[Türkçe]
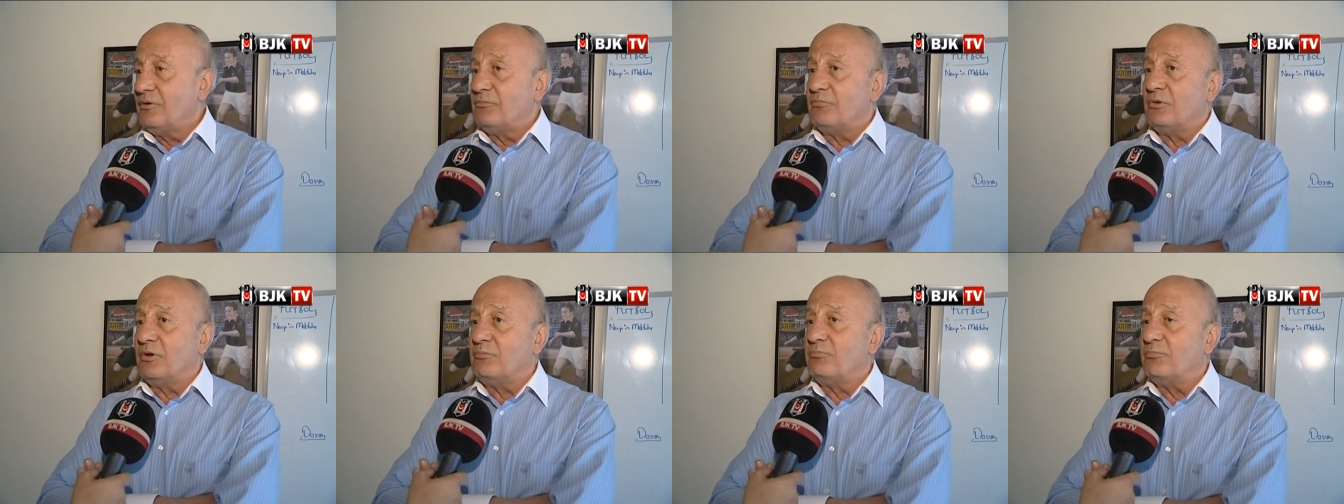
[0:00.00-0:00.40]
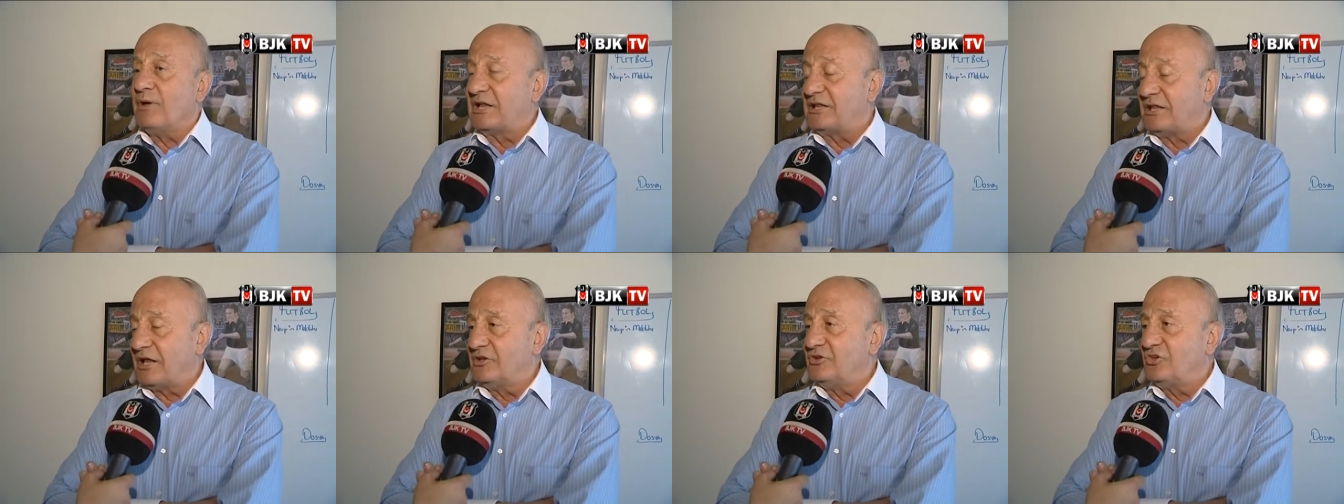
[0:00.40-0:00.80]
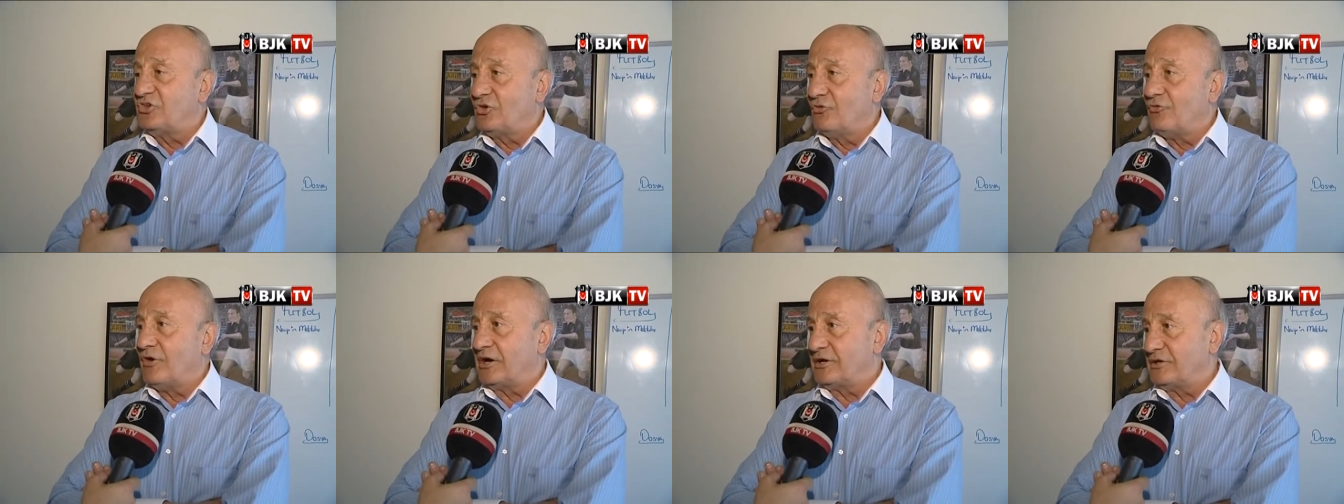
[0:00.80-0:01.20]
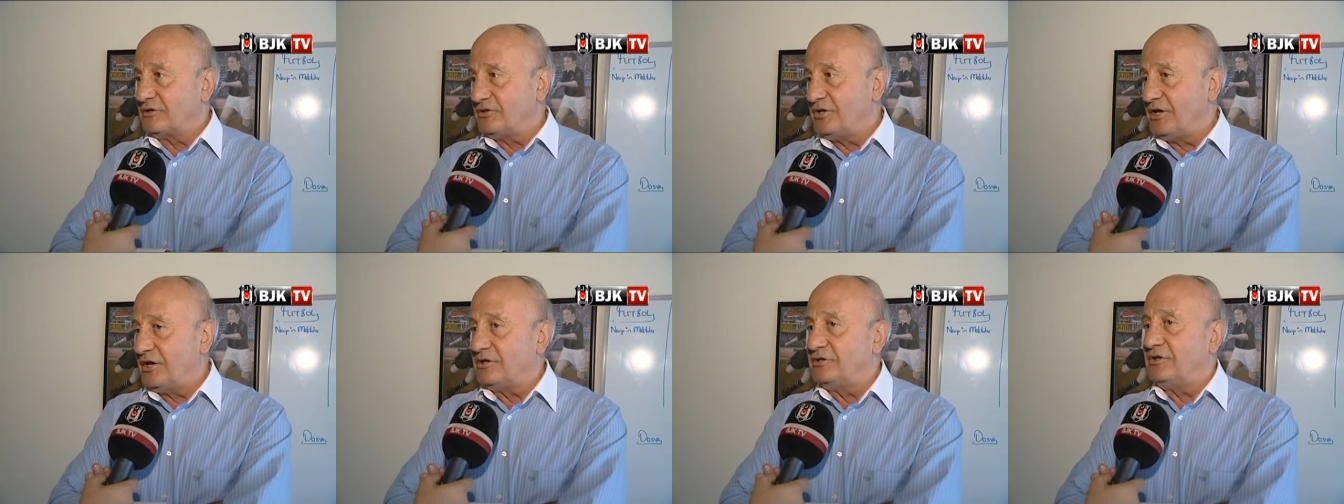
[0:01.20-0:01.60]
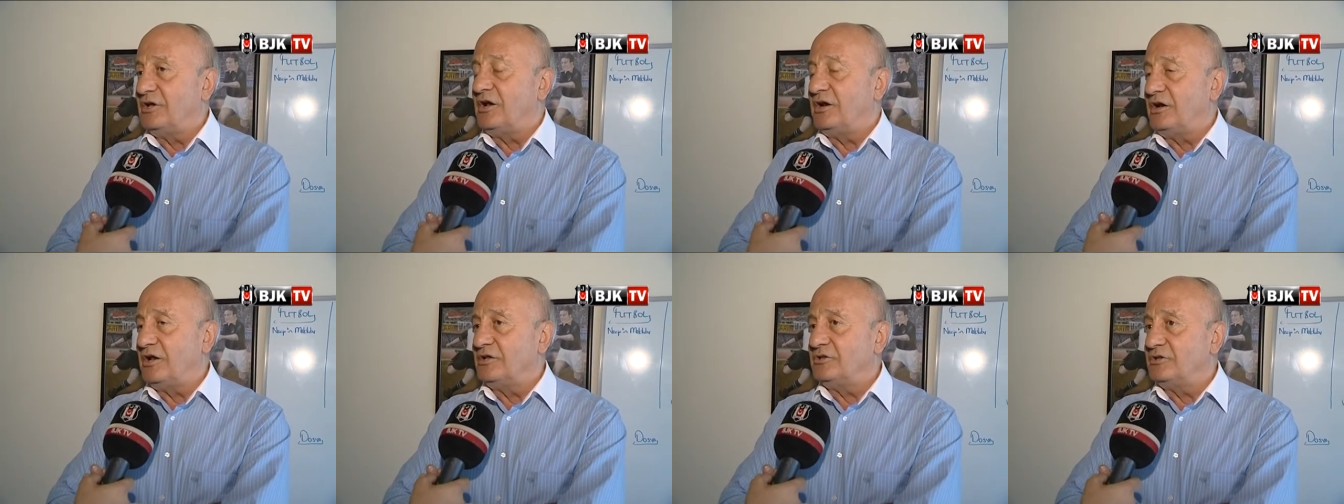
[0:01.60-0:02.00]
be, beklentisi var diye
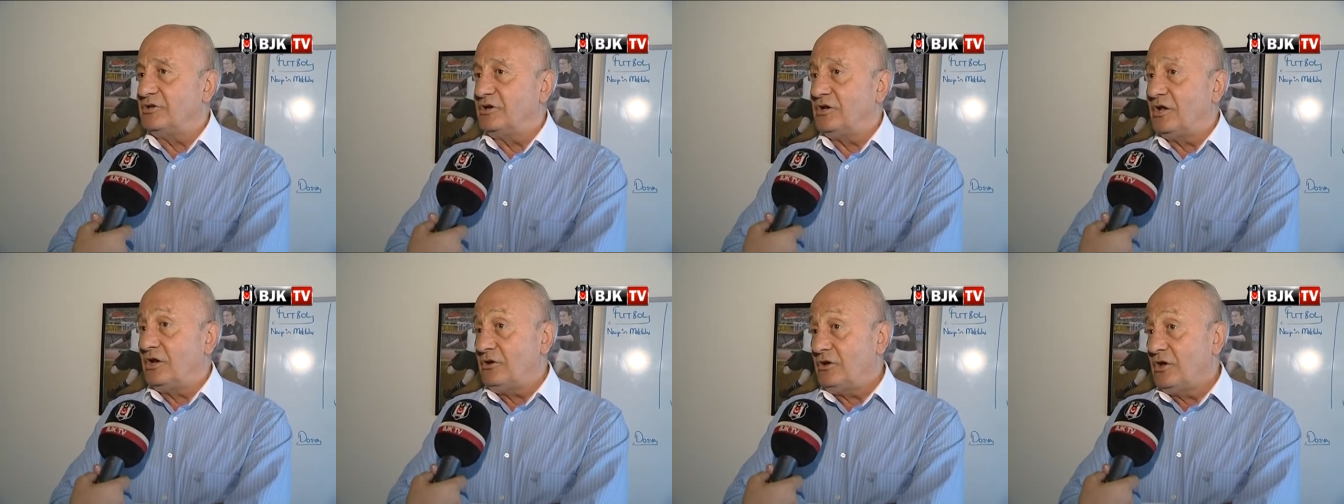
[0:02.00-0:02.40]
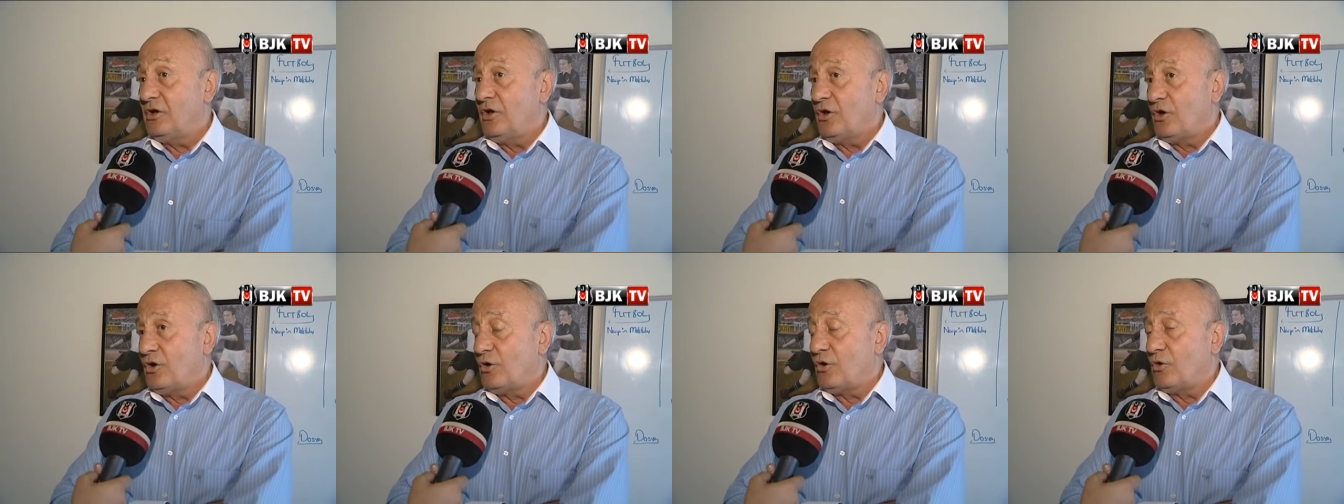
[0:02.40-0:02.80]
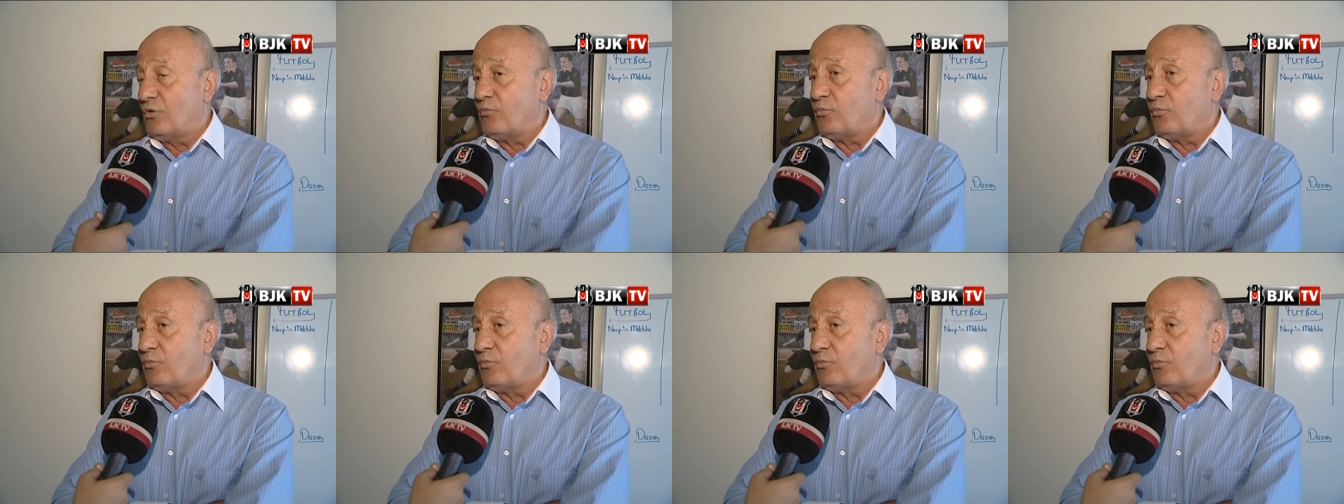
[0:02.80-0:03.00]
değerlendirirler. E,